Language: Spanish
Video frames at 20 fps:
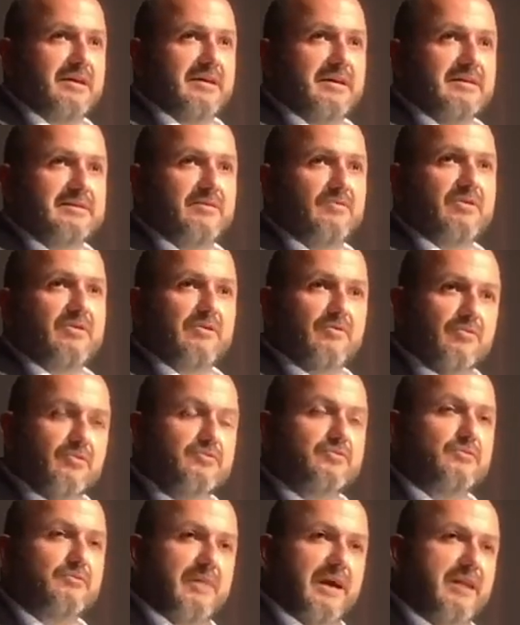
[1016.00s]
sea un
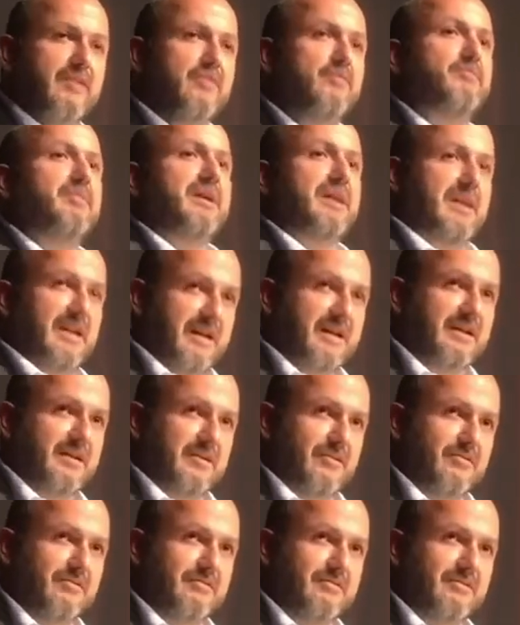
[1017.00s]
recurso humano para la
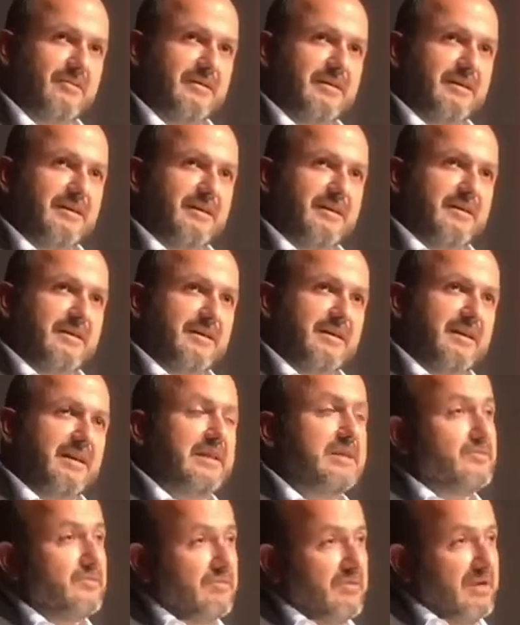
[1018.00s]
región. Y
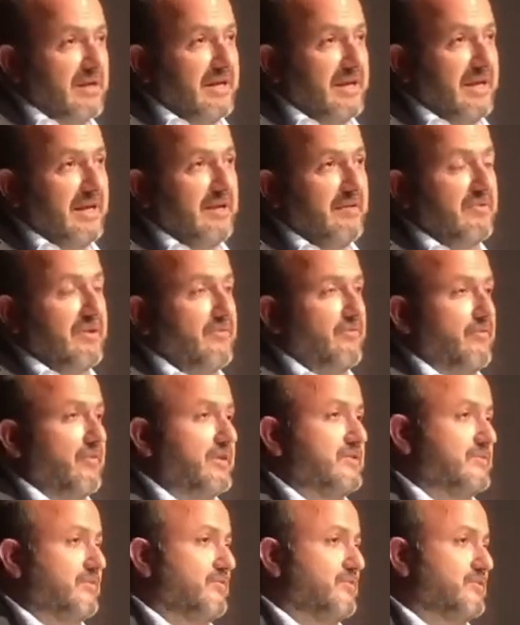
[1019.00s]
eso requiere un
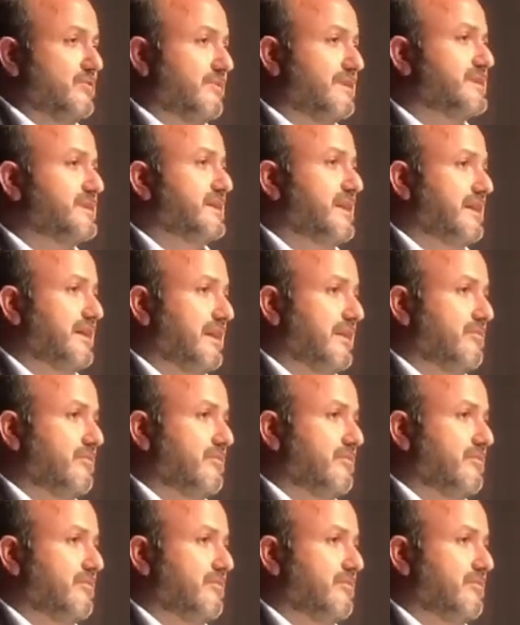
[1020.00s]
esfuerzo mucho más allá del